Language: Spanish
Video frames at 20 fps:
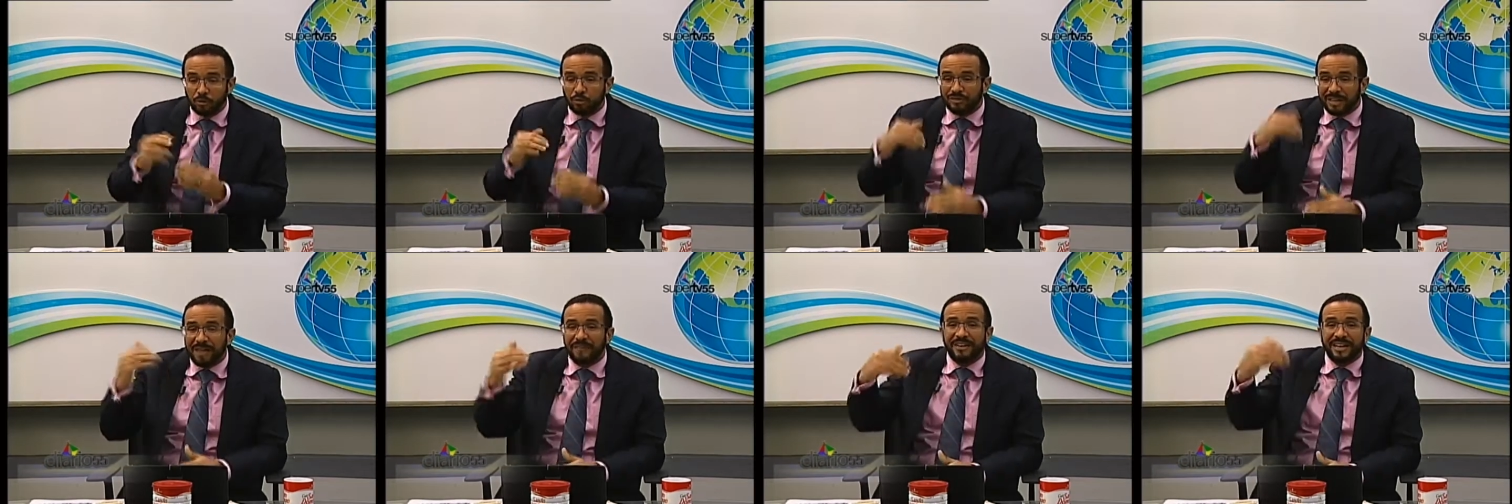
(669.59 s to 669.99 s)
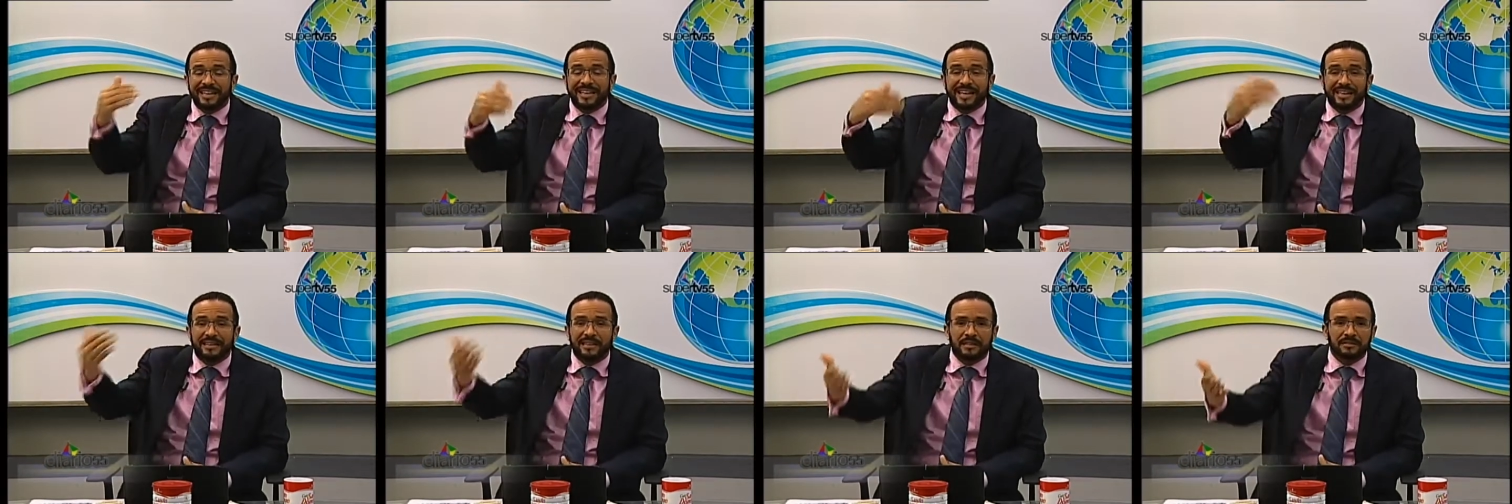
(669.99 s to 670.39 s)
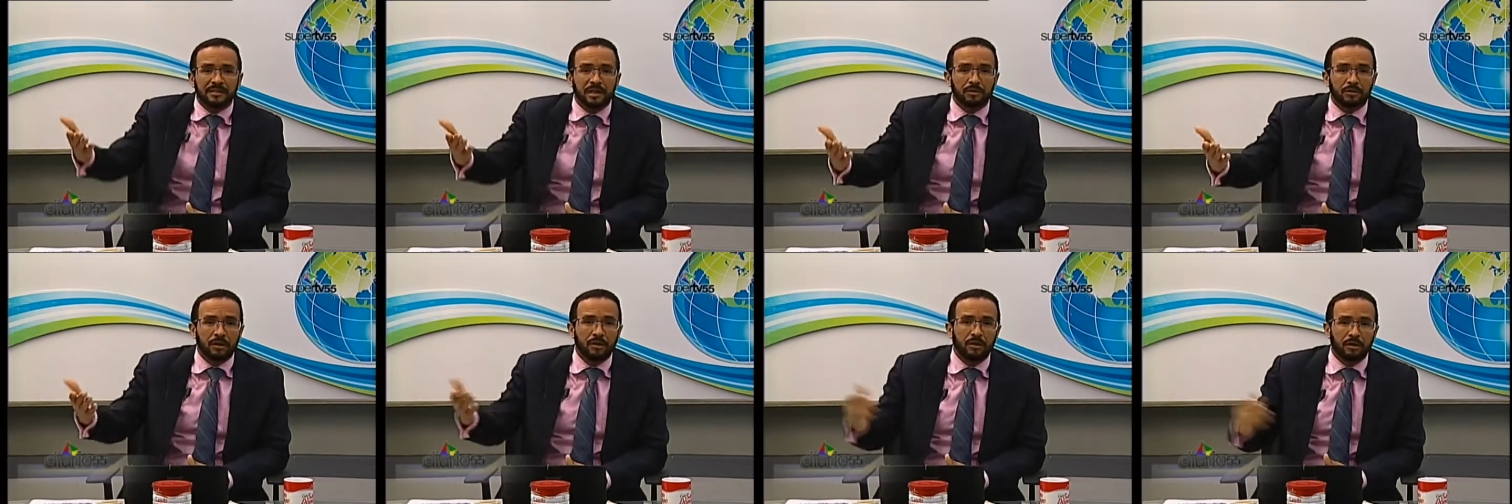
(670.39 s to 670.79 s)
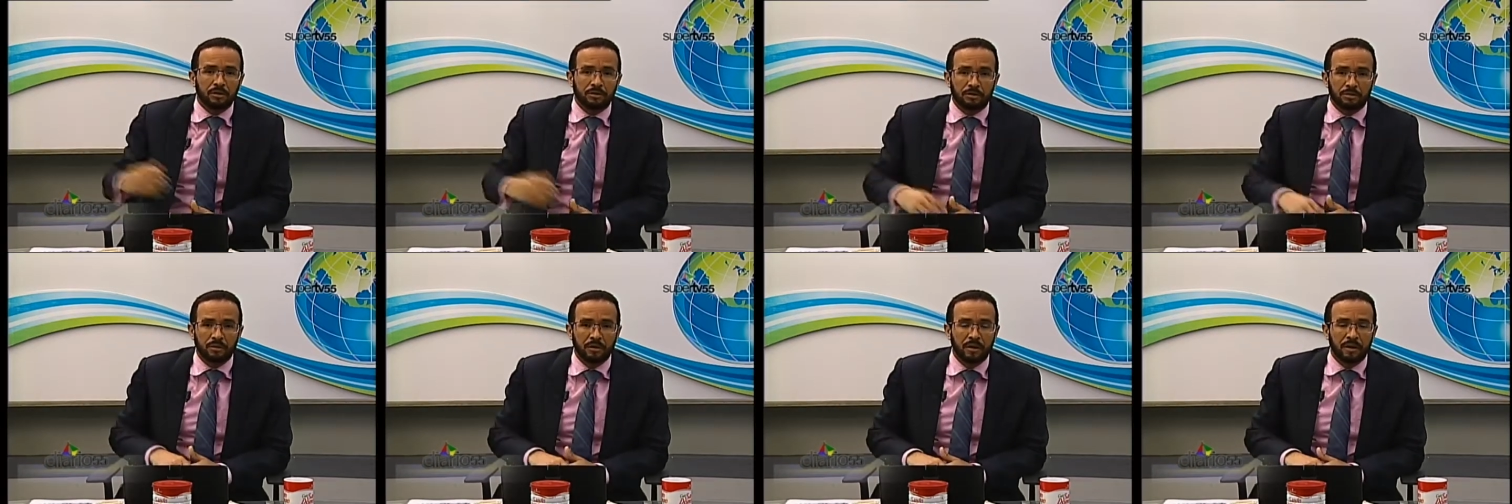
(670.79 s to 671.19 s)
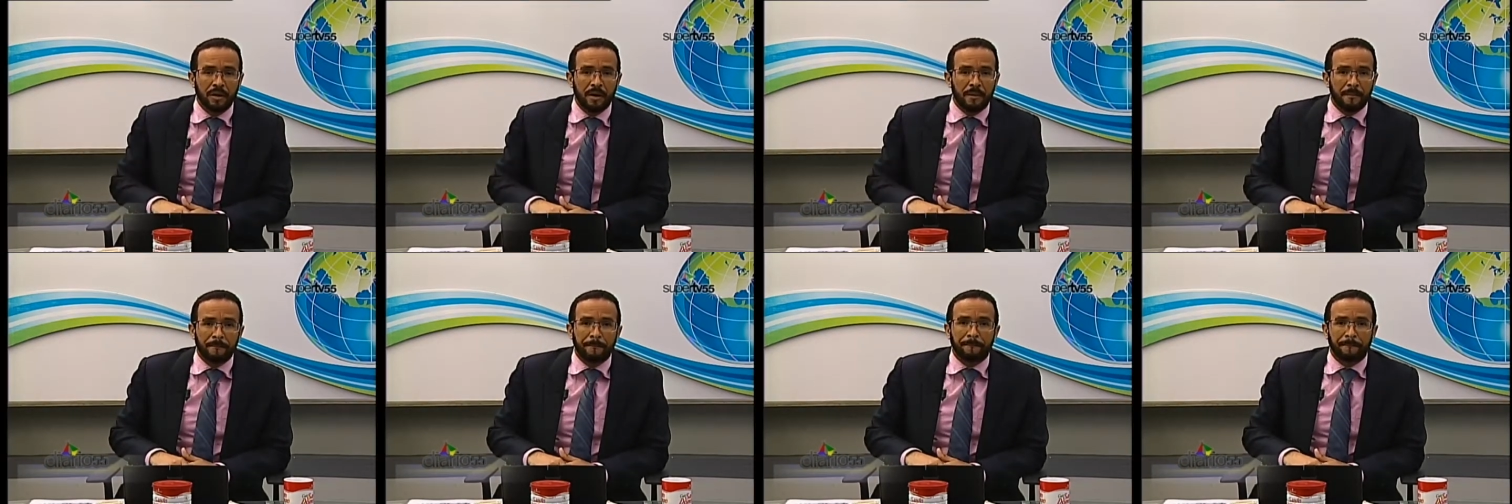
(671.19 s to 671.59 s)
Usted ver qué está haciendo el otro
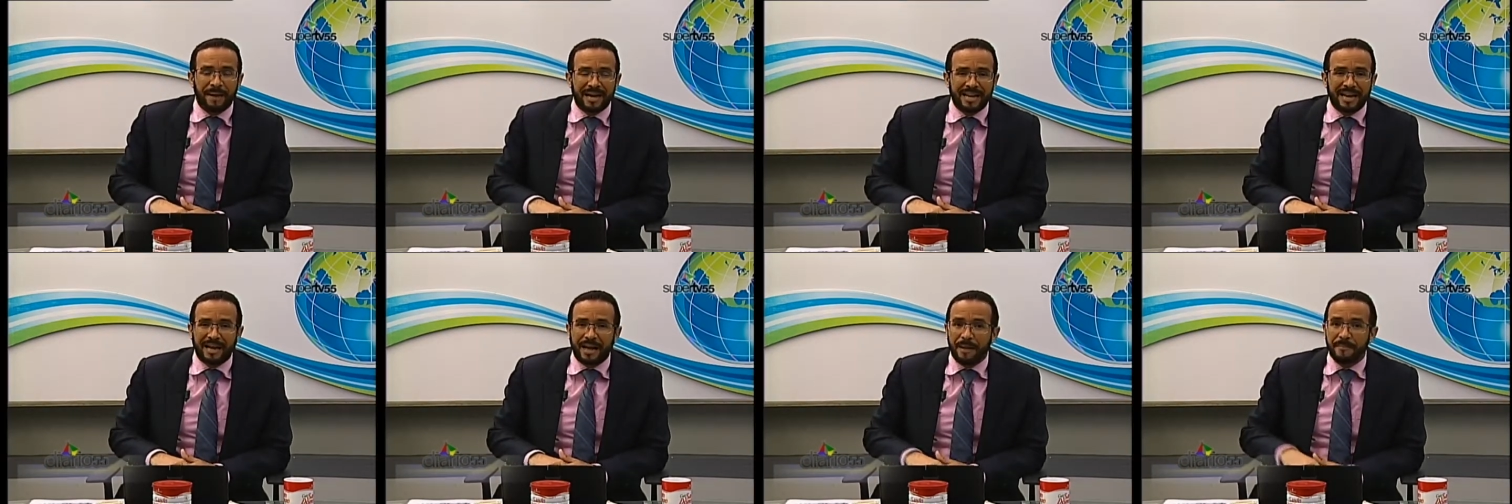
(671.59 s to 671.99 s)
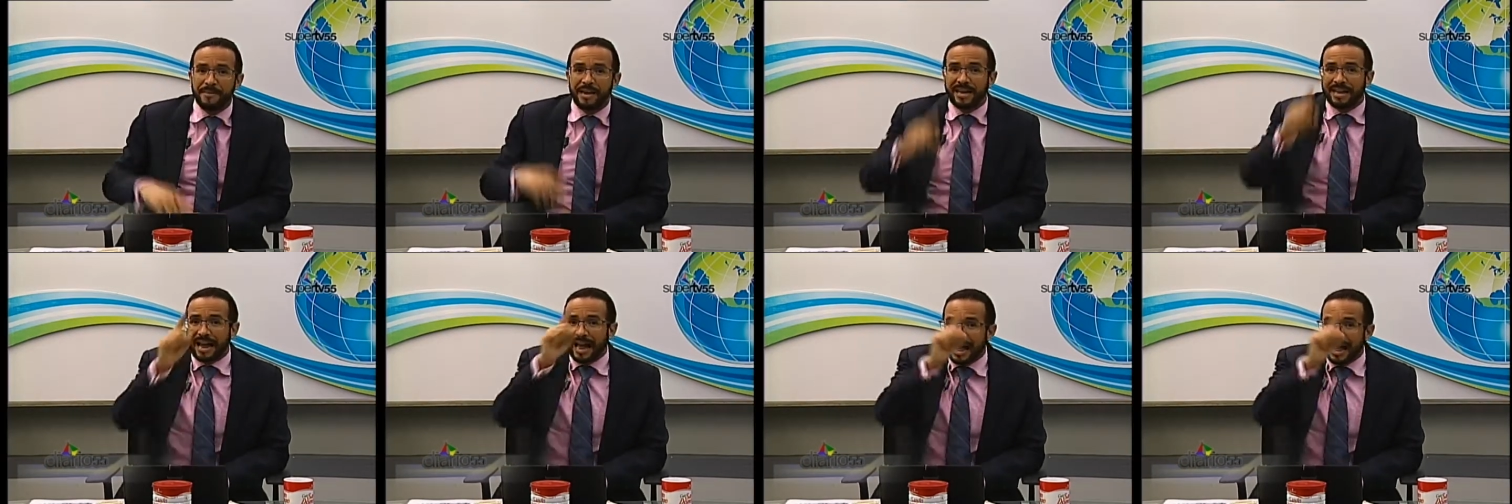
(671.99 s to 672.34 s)
para cambiar.